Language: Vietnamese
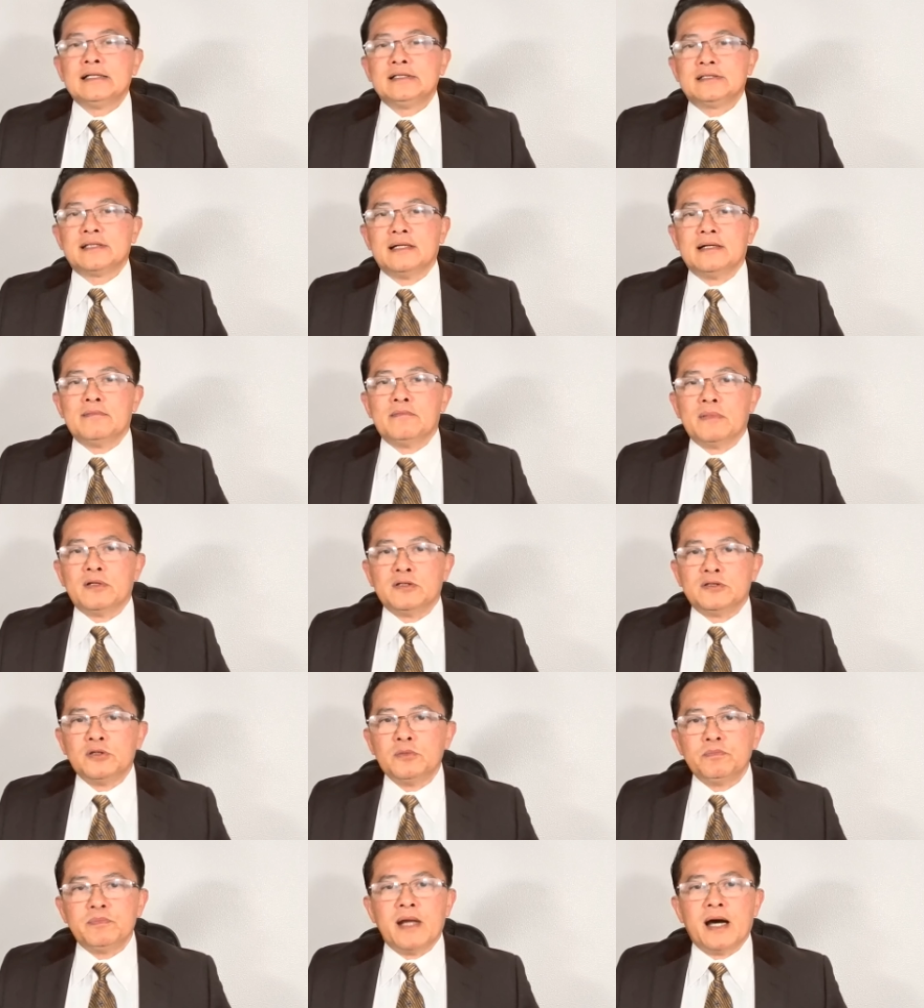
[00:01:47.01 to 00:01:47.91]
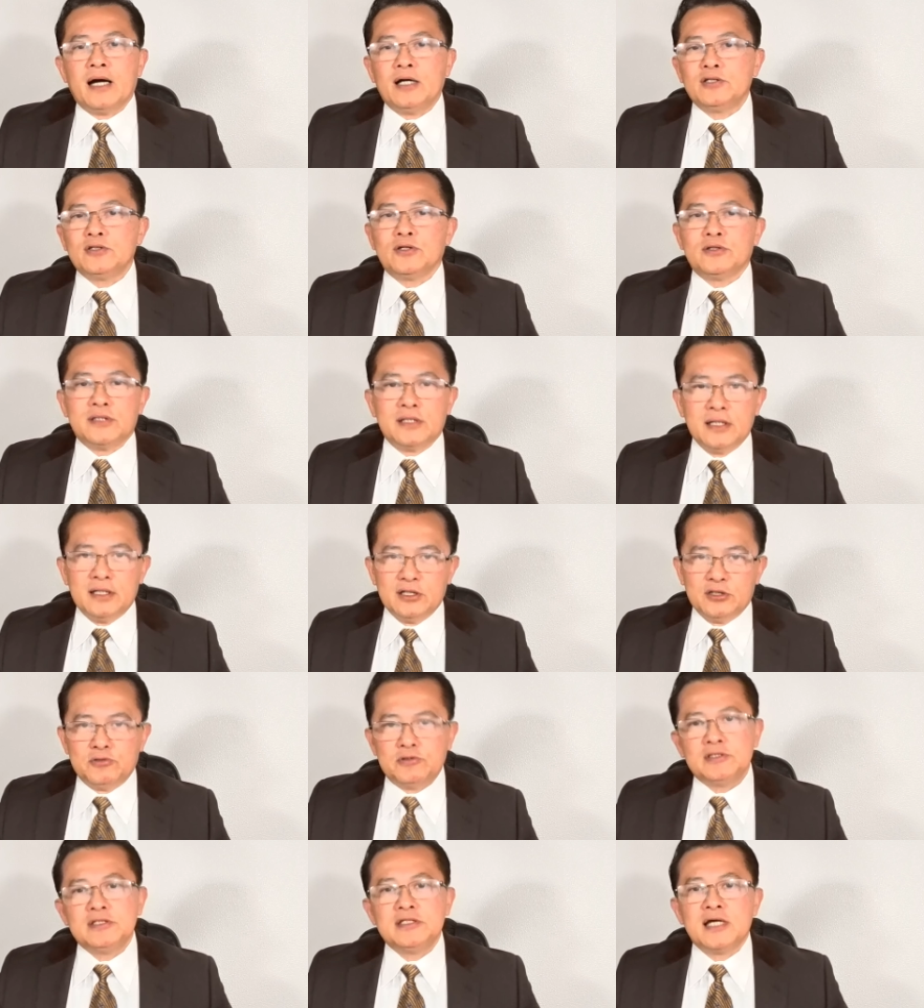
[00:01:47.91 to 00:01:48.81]
cái sự mà giúp đỡ cho những
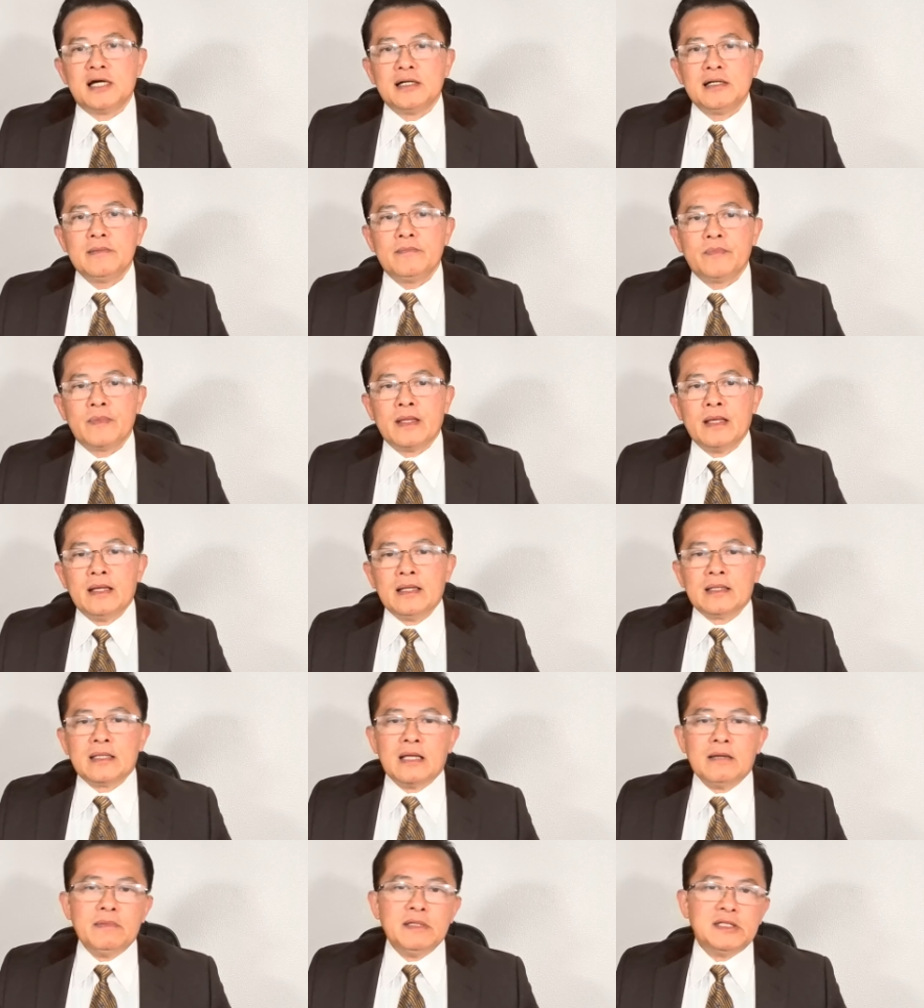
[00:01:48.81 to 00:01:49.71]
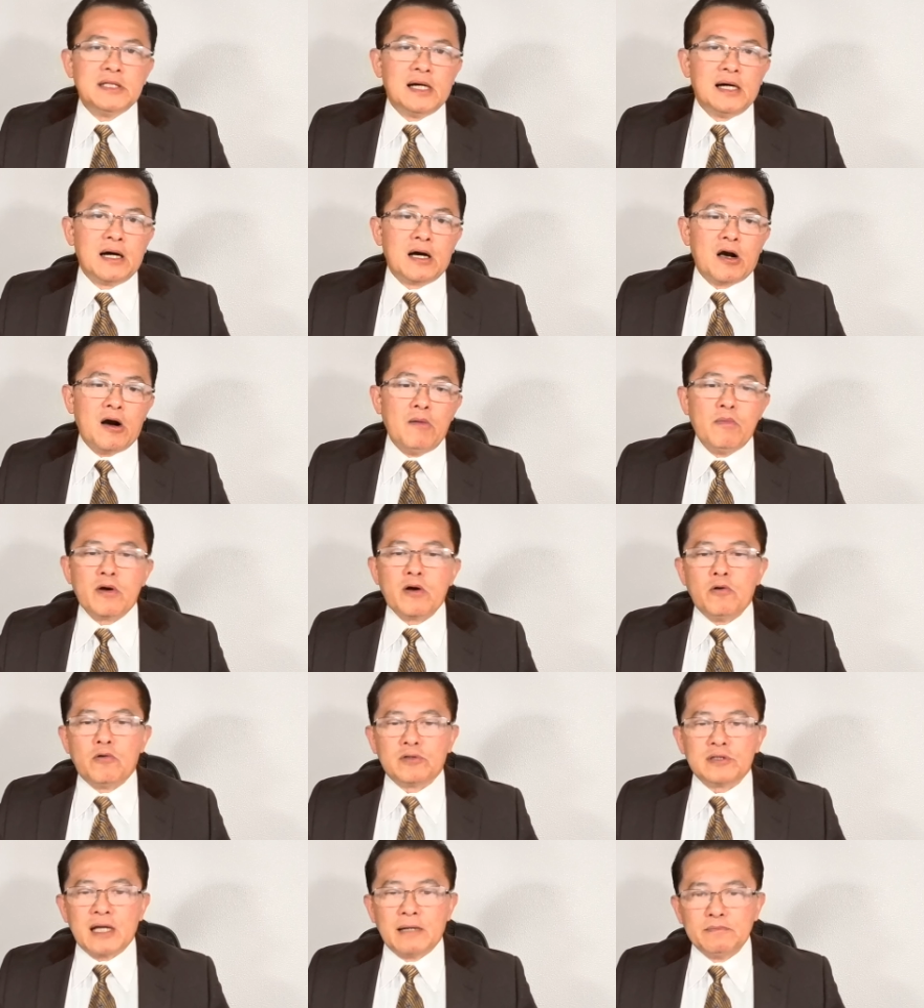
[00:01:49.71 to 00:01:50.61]
người chuyển giới thì bây giờ có
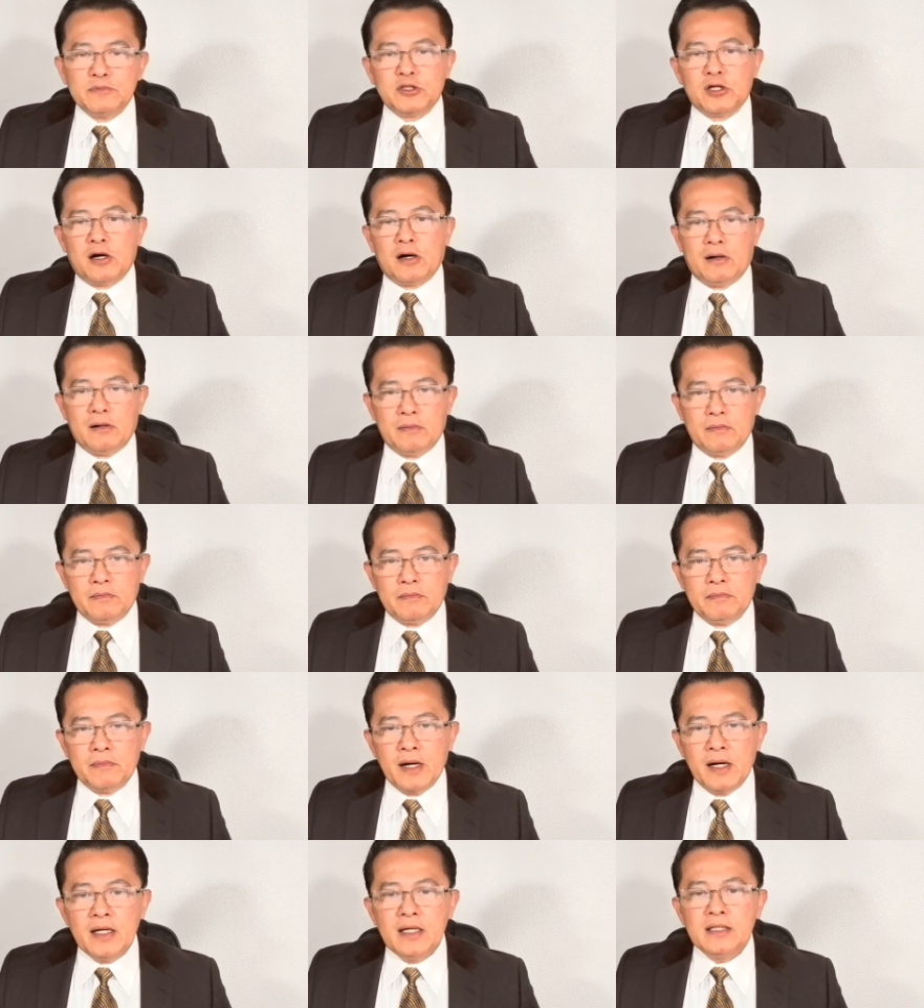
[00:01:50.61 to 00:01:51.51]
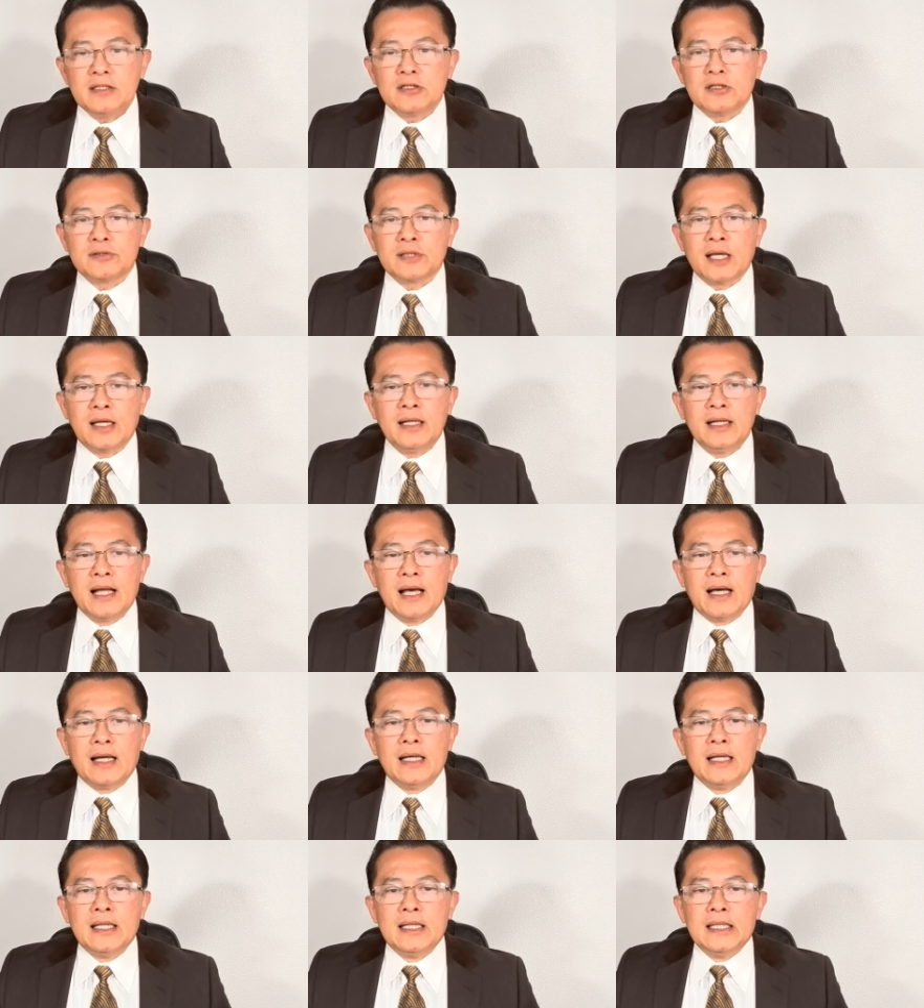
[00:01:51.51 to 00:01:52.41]
một cuộc thăm dò mới cho thấy
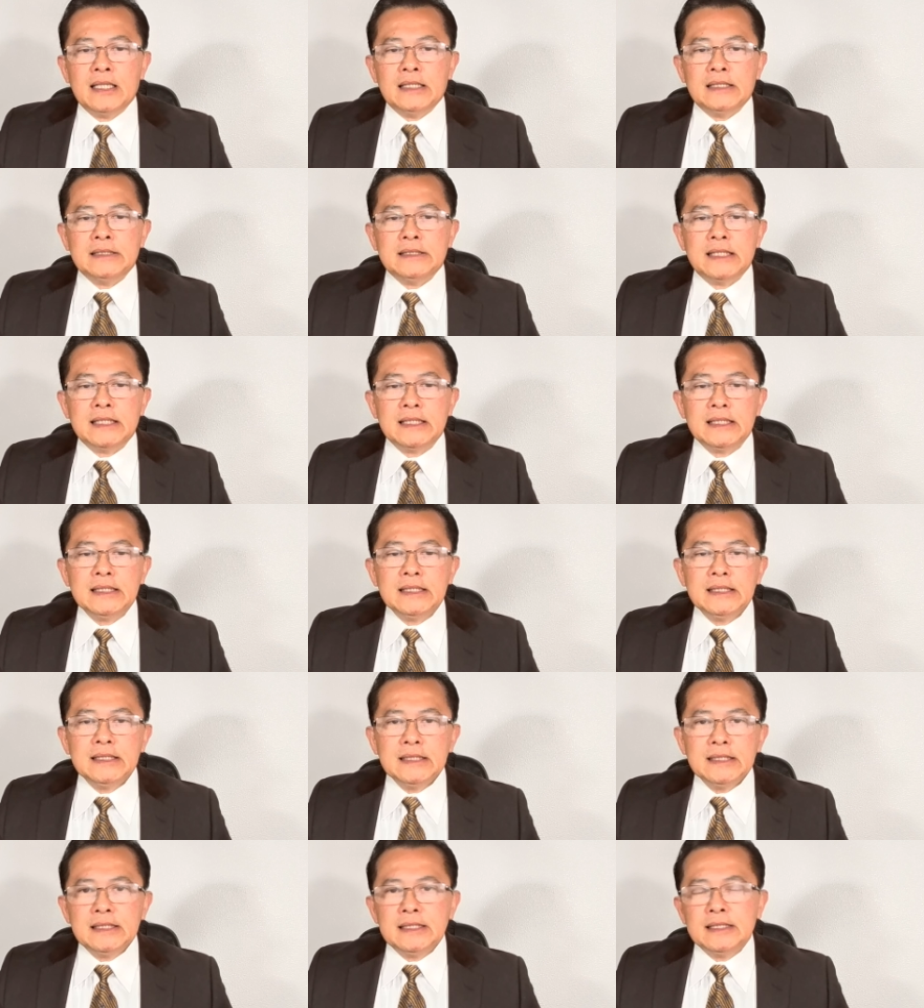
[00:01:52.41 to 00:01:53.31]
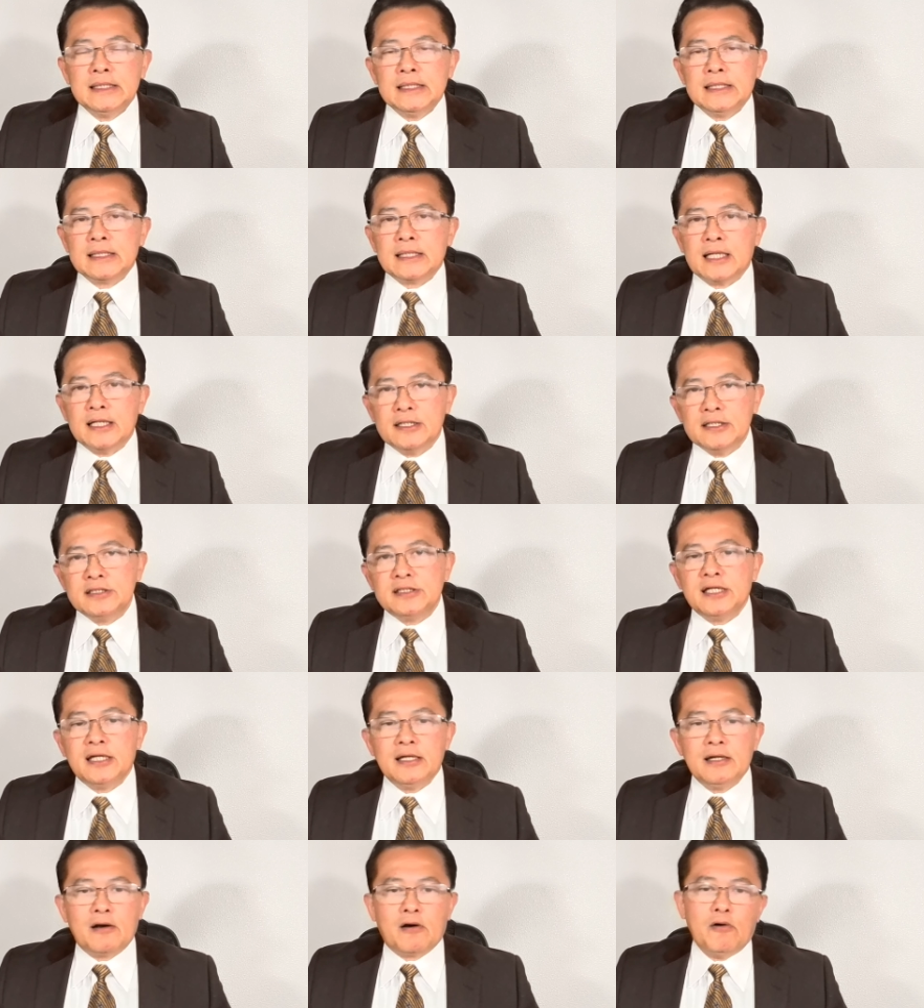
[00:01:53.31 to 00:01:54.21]
là những cử
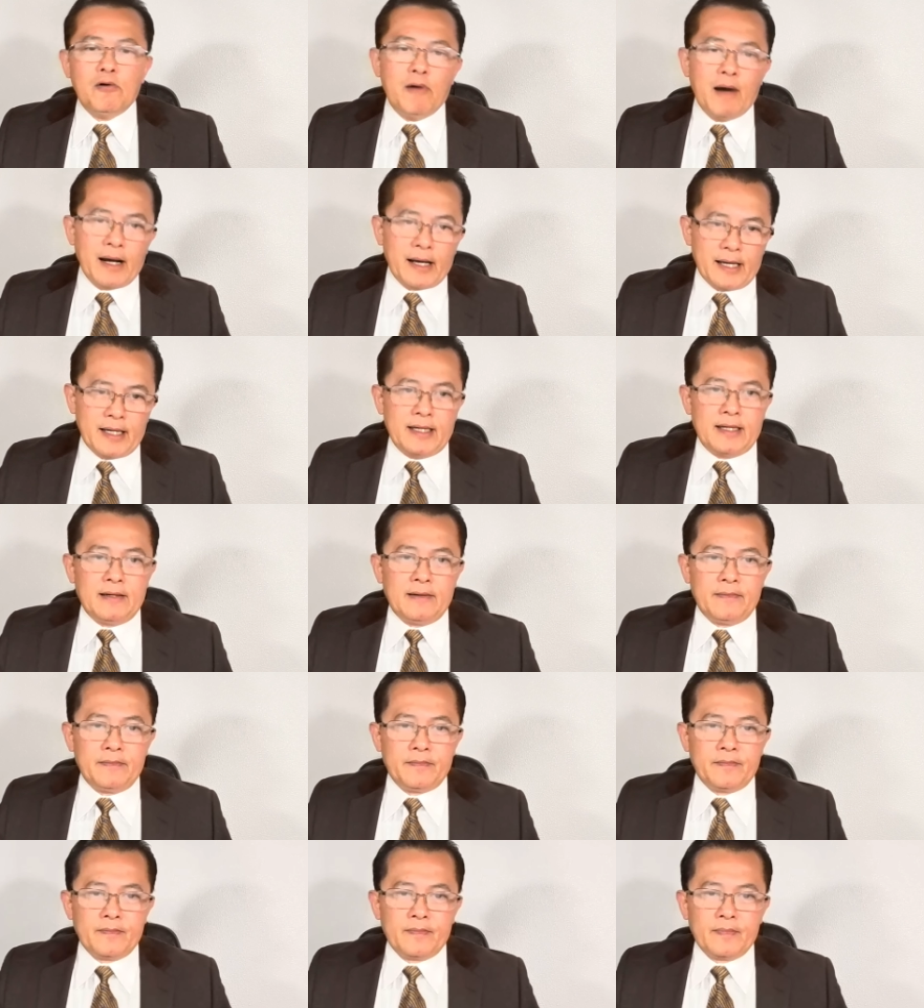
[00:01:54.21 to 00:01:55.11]
tri của Hoa Kỳ